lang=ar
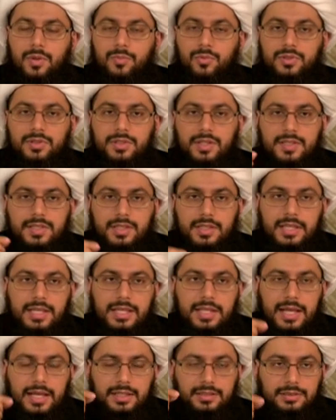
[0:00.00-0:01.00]

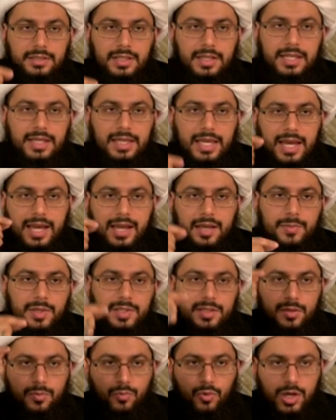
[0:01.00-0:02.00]
ومتصلين عن طريق
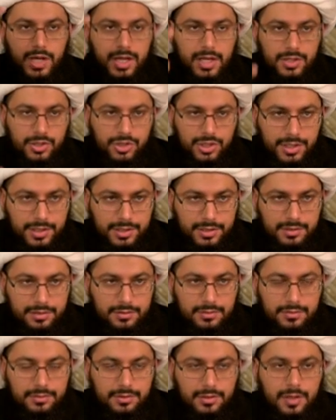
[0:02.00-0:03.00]
أحمد المهاجر
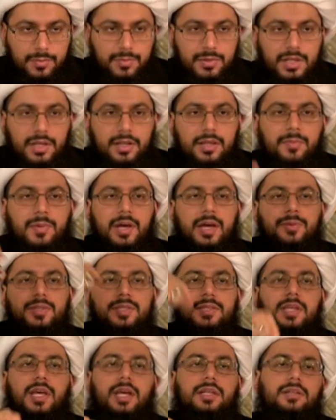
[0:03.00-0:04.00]
ابن الإمام
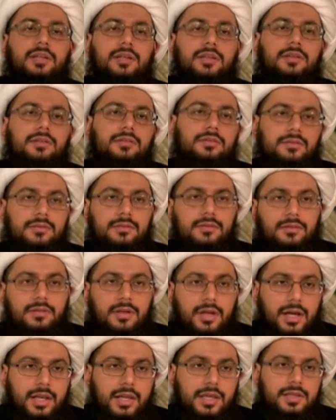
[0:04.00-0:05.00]
الصادق
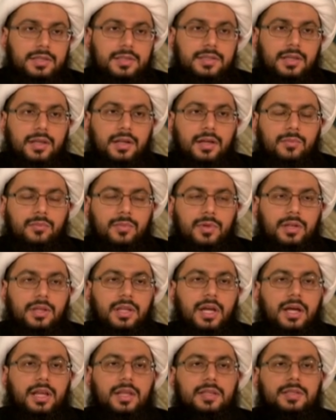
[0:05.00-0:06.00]
عليه السلام
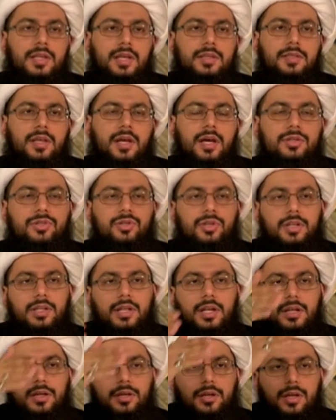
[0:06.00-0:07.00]
اللي على أساس هاجر
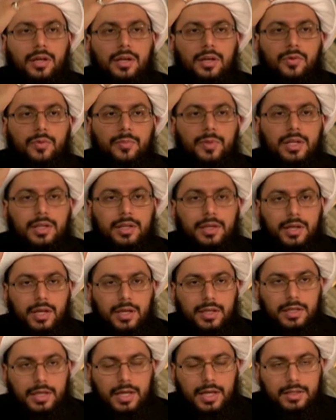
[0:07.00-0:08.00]
إلى العراق ومن
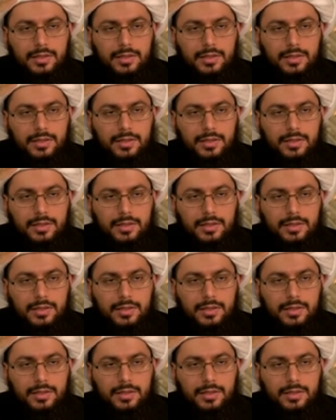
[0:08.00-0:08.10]
العراق